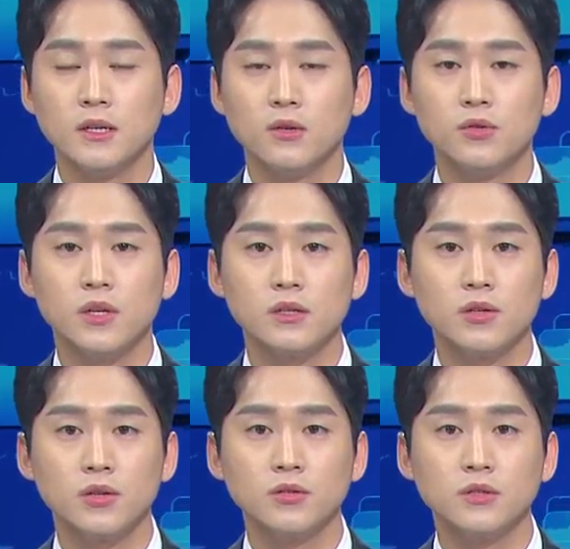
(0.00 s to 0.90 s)

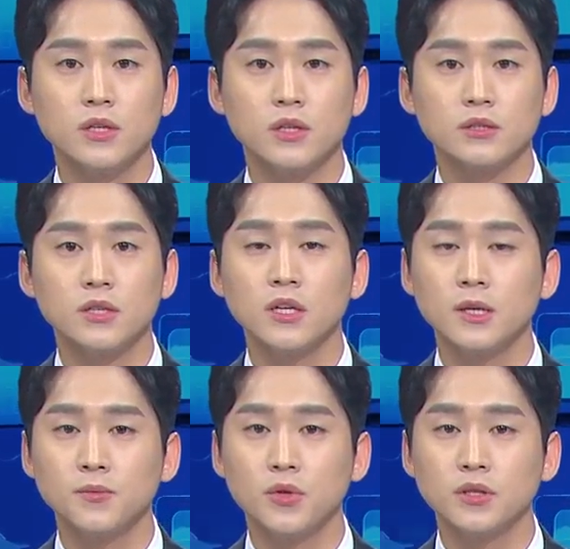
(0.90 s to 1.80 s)
울산에서 현재
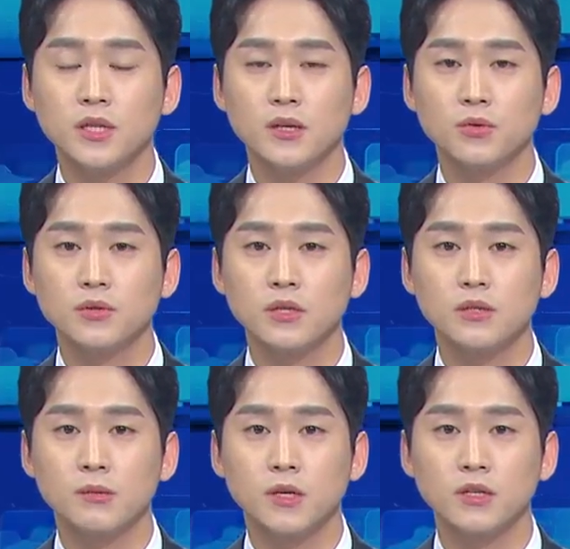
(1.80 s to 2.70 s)
체납된
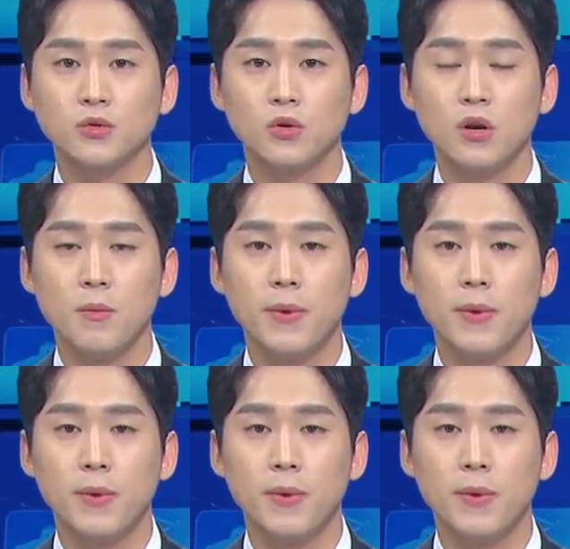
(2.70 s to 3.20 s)
자동차세만 해도